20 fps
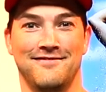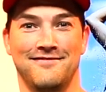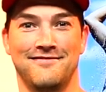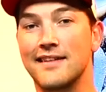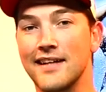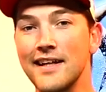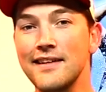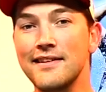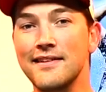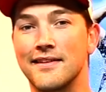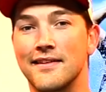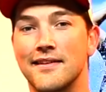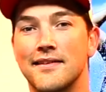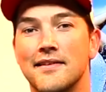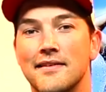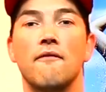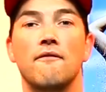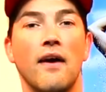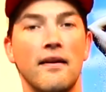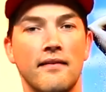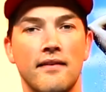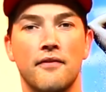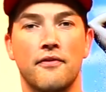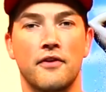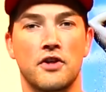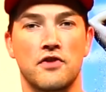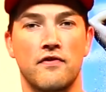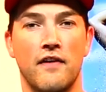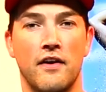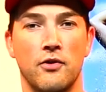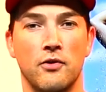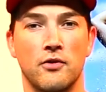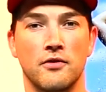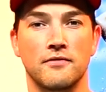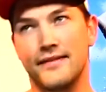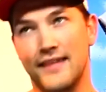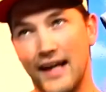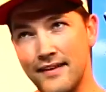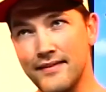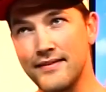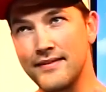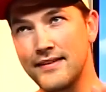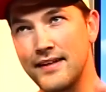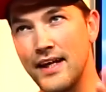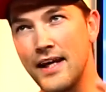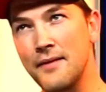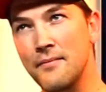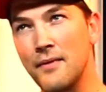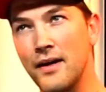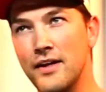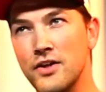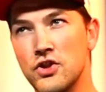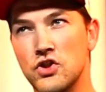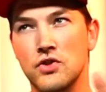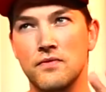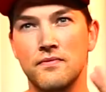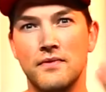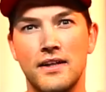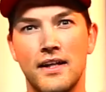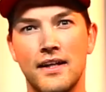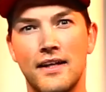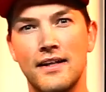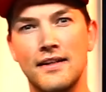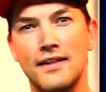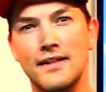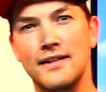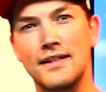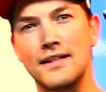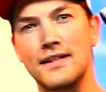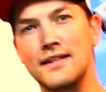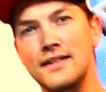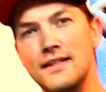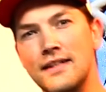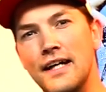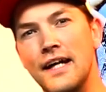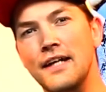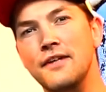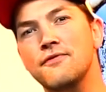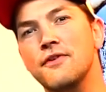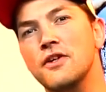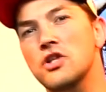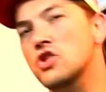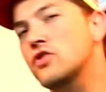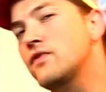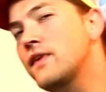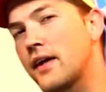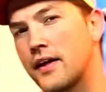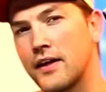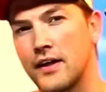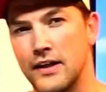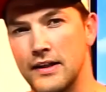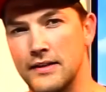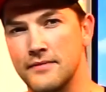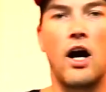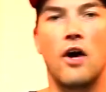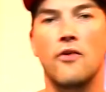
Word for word: Drittens, Wasserverschwendung. Das Thema ist schon wieder äh, etwas schwieriger.